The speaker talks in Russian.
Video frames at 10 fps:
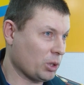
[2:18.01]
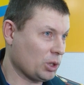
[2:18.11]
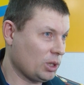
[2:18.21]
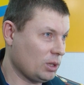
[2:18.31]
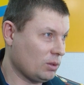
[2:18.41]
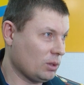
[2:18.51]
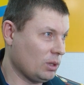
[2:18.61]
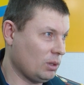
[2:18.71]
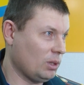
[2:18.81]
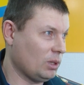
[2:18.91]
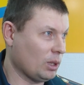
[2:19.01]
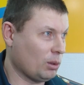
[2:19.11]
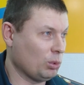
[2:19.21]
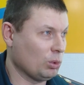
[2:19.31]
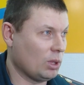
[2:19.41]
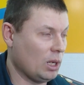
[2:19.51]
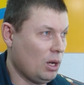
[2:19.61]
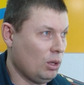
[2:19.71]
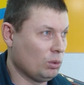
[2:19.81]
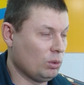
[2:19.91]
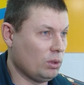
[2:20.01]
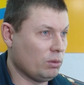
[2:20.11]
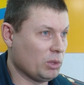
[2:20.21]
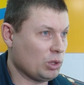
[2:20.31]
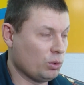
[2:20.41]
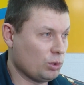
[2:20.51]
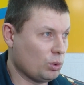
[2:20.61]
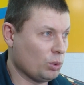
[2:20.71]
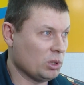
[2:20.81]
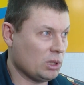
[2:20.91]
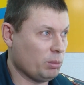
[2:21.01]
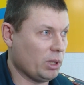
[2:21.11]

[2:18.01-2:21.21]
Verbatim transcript: происшествий не так много, но и в Московской области.